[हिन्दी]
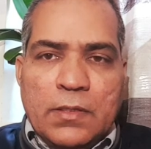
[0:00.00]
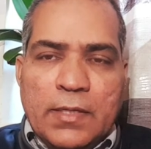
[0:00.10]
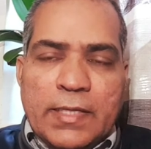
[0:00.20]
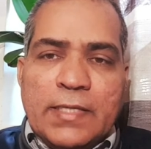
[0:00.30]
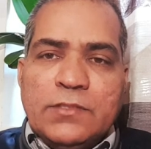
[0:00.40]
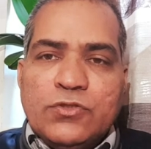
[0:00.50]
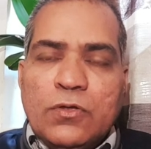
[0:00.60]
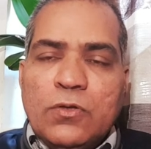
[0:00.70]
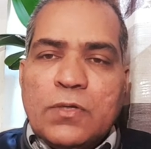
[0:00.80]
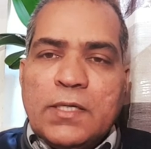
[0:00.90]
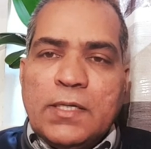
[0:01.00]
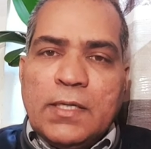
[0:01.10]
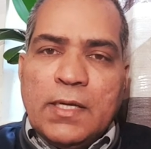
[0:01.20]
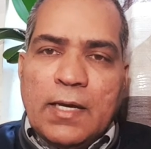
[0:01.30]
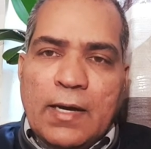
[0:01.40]
लेकिन जो लोग
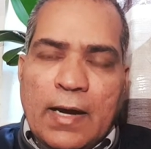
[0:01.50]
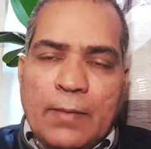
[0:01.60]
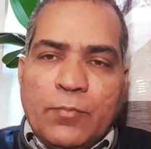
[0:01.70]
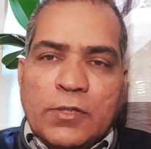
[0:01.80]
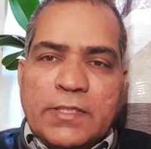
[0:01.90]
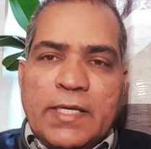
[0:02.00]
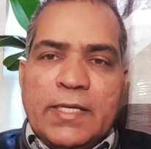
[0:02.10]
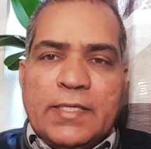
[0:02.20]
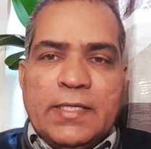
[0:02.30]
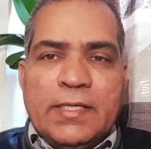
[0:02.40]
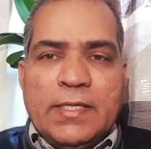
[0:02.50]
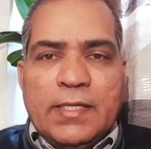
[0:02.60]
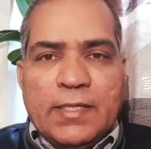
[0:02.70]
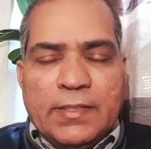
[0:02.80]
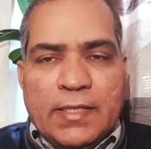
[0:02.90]
आम बोलते हैं कि
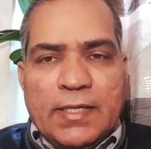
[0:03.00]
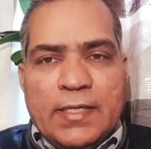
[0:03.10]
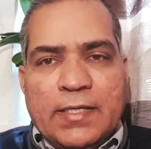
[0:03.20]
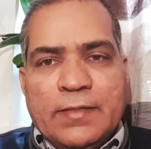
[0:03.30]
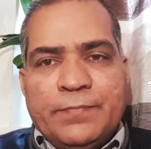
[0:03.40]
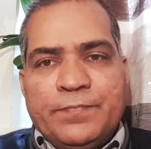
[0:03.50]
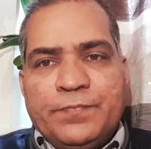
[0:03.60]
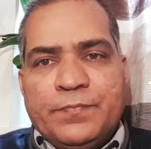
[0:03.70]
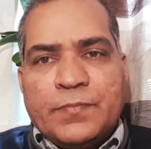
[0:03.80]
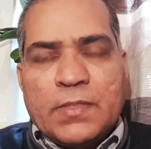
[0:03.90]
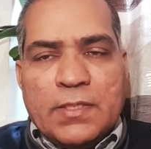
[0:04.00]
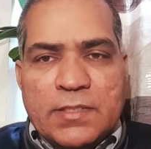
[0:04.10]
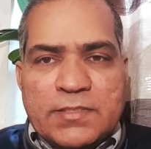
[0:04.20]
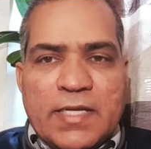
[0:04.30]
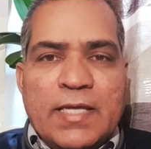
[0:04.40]
ये
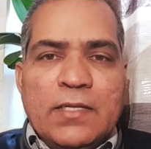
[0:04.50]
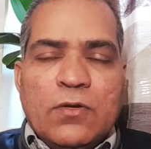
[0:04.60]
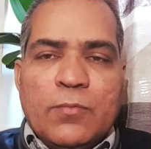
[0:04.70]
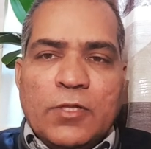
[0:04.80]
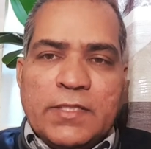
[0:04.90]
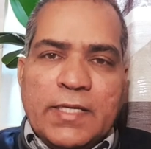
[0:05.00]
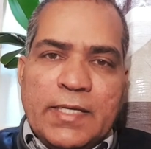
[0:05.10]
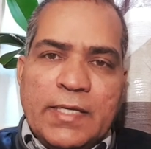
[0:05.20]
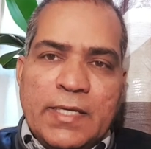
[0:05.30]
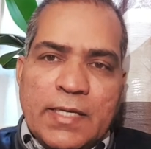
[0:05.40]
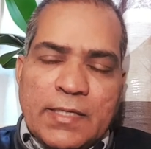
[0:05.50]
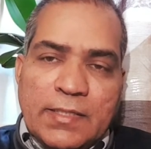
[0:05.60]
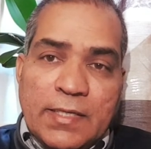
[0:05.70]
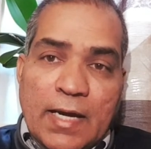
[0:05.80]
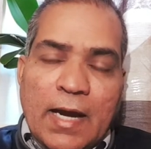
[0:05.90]
इसराइली लोग बोलते हैं
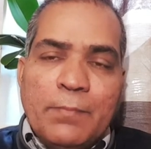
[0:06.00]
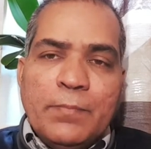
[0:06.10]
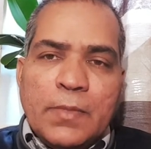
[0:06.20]
कि आम